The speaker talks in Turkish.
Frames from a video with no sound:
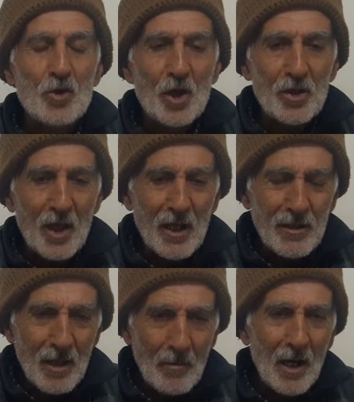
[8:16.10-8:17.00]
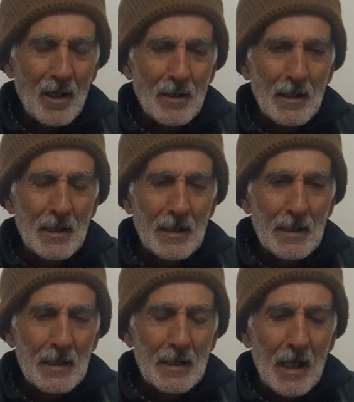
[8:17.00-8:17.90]
çıktığı zaman
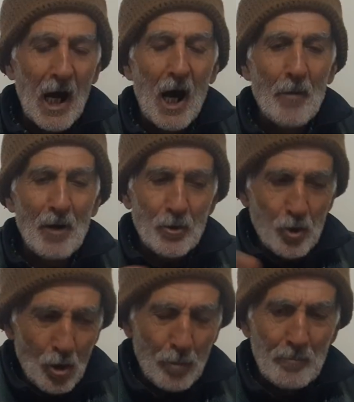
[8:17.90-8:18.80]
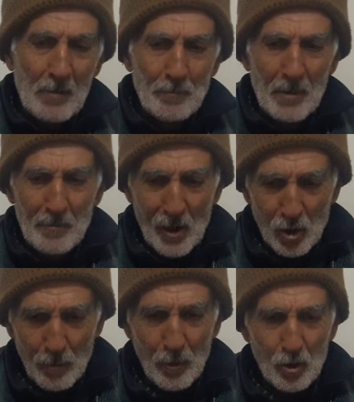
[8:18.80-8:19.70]
ama diyorum
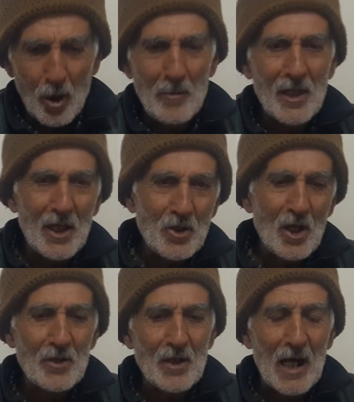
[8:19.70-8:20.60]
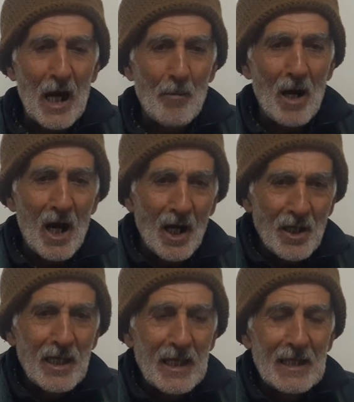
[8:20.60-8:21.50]
Mezopotamya'da çıkacak. Ama
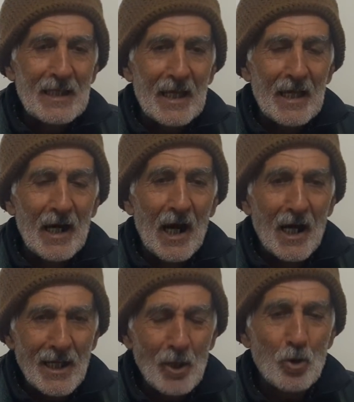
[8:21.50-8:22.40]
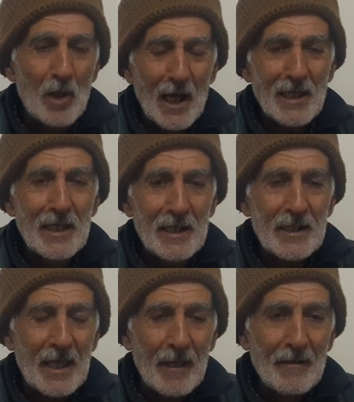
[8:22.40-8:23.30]
hangi ilde? Hangi hangi
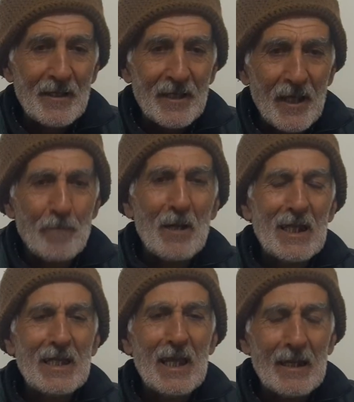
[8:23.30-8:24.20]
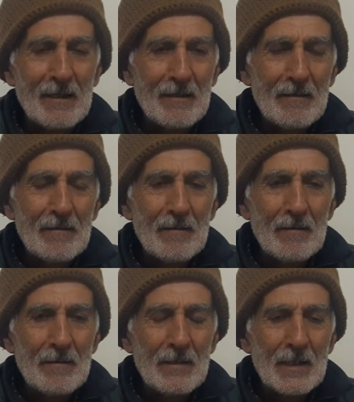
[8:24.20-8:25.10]
yerde? Yer belli değil.
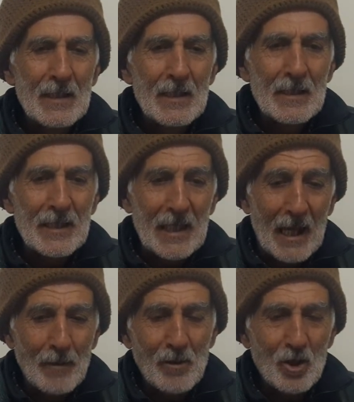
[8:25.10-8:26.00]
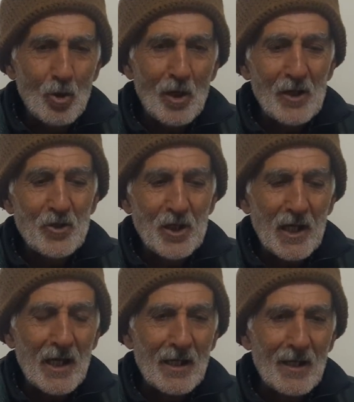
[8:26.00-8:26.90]
Gelip gidiyorlar. Cini
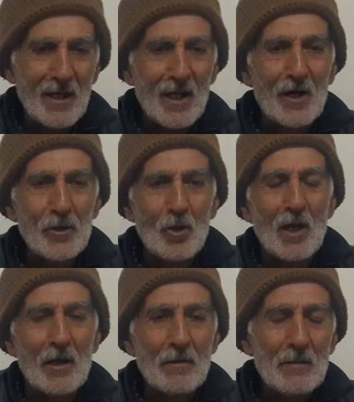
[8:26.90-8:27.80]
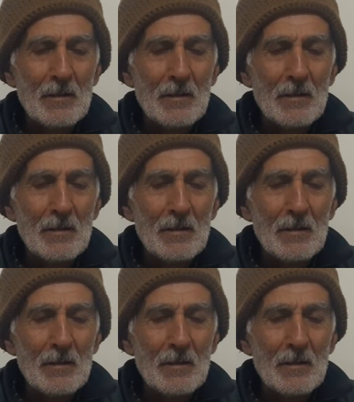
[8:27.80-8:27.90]
kanallarla arıyorlar.